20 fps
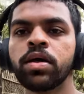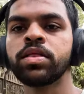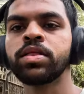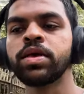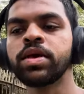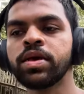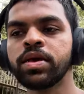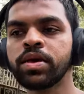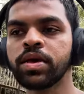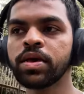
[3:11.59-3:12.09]

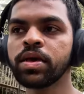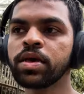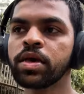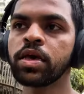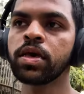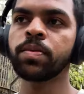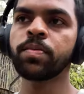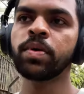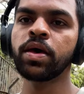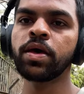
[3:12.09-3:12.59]
थिंकिंग
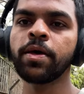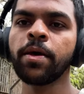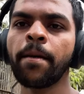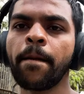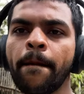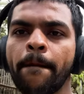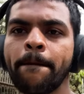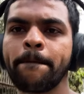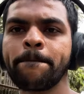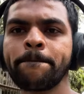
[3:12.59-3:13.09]
कि मैं
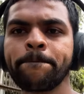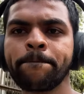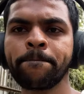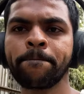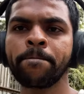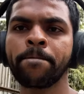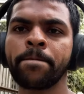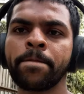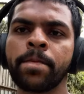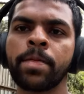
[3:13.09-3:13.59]

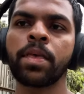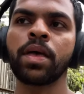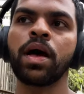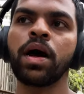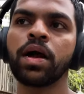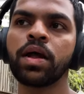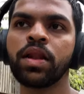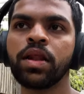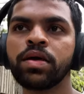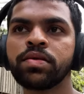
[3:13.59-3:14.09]

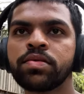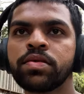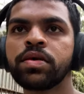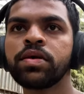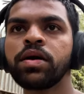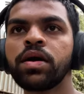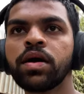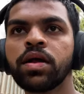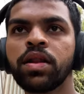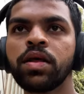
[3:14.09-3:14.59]
अगले से
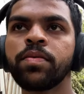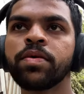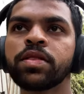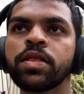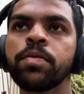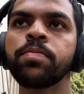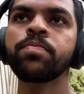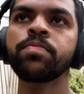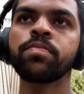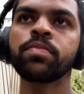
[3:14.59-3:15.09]
अगले मतलब